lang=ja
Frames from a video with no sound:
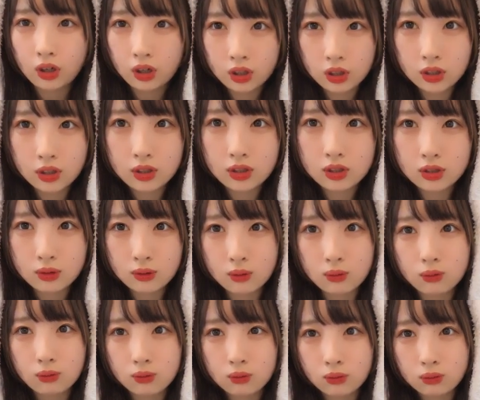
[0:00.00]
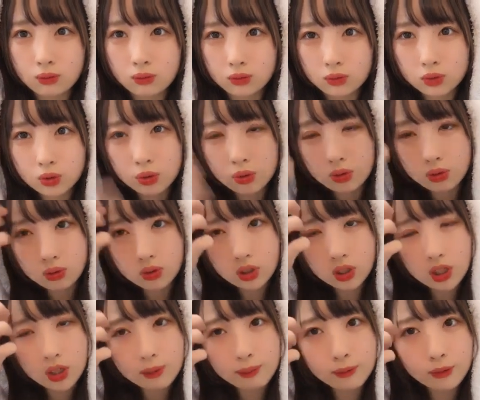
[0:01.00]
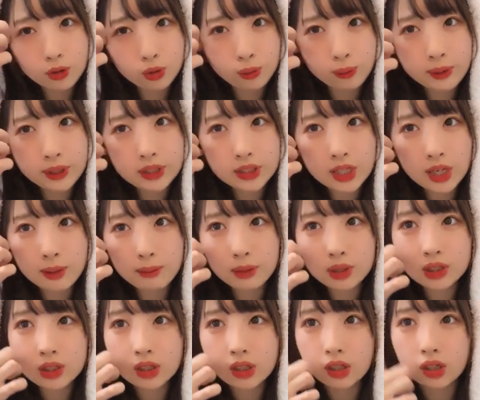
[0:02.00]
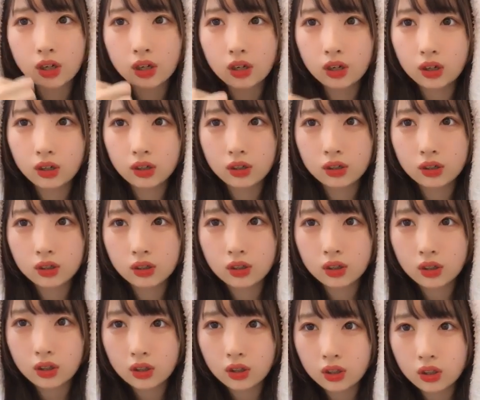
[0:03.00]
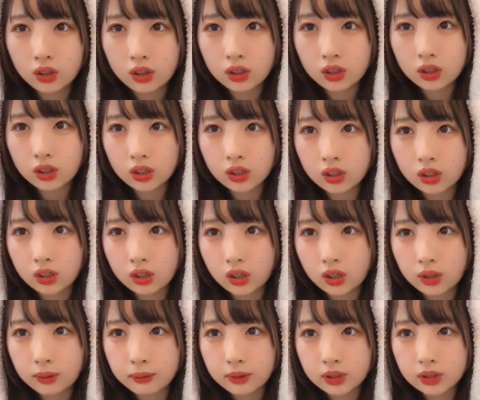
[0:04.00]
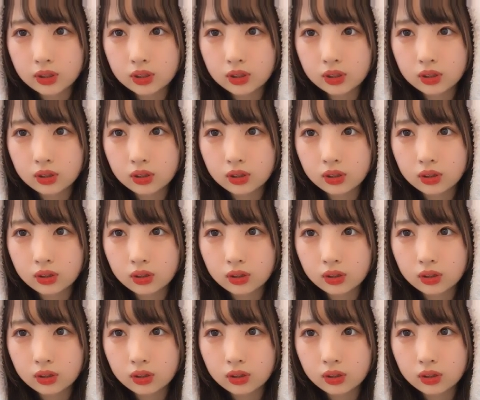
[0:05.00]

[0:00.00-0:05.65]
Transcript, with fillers: あれですよソフトクリーム飲めちゃいましたが気になります